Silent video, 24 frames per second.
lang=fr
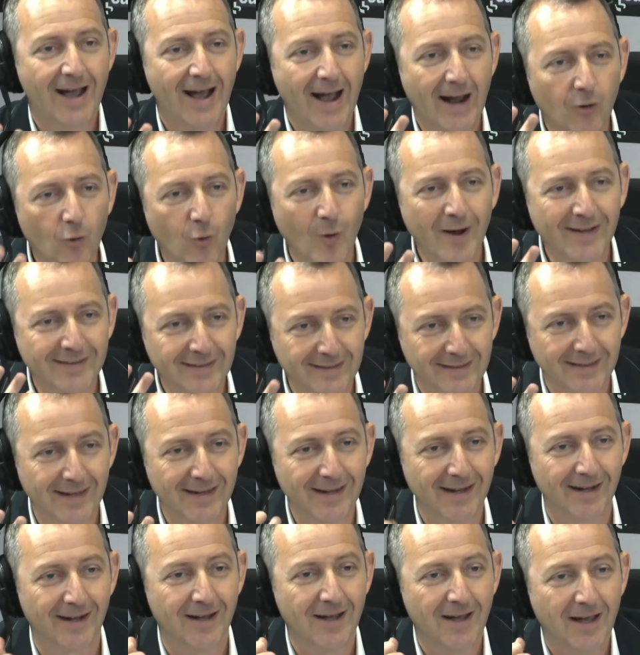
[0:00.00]
À quoi
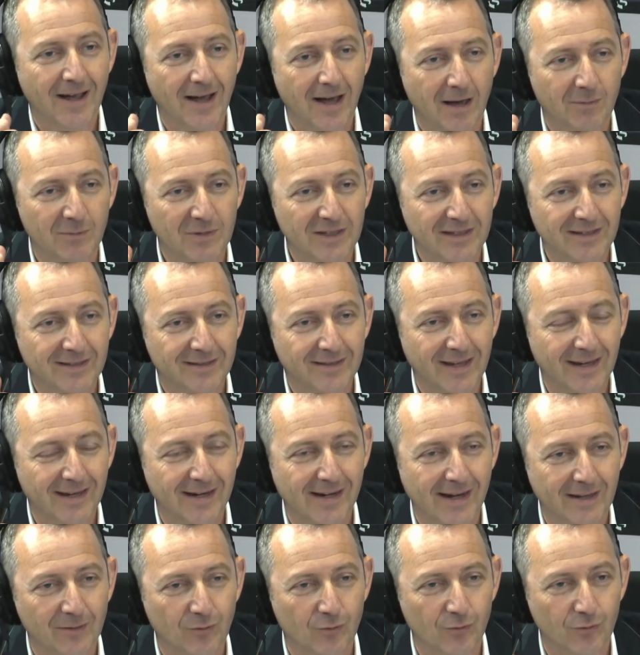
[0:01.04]
sert un ministère
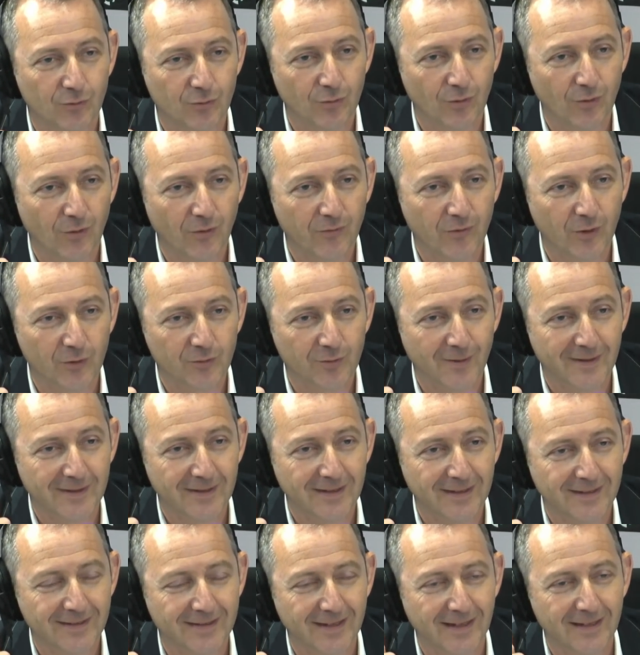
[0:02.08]
de la Culture, Françoise
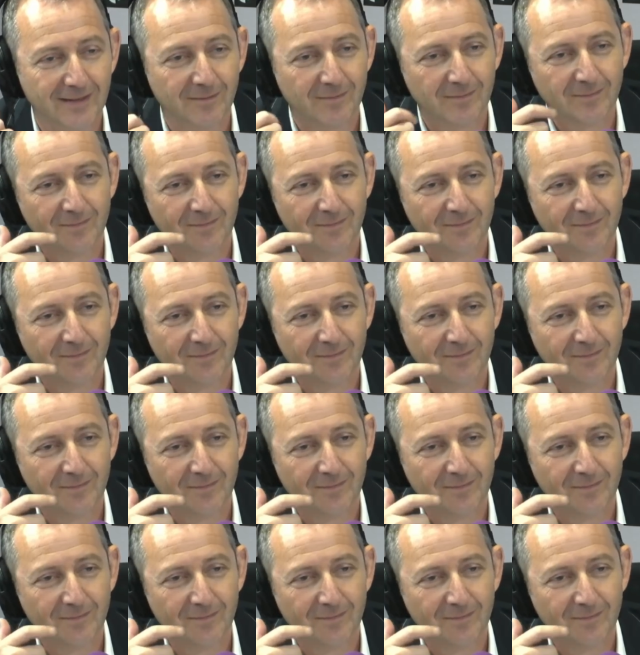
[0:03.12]
mmh. Nissen